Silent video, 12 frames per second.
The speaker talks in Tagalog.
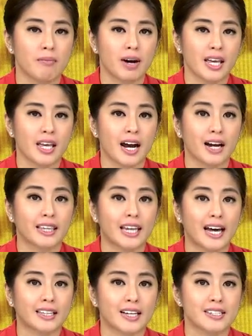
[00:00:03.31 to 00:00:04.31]
Maging ang
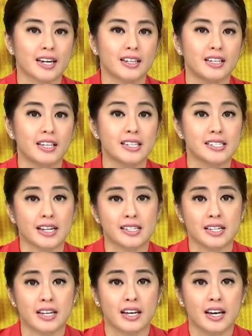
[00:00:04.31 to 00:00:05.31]
delatang sardinas
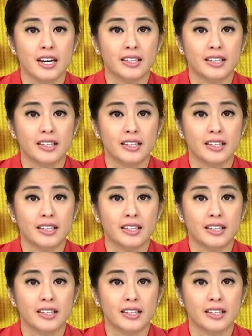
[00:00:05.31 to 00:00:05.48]
kasi,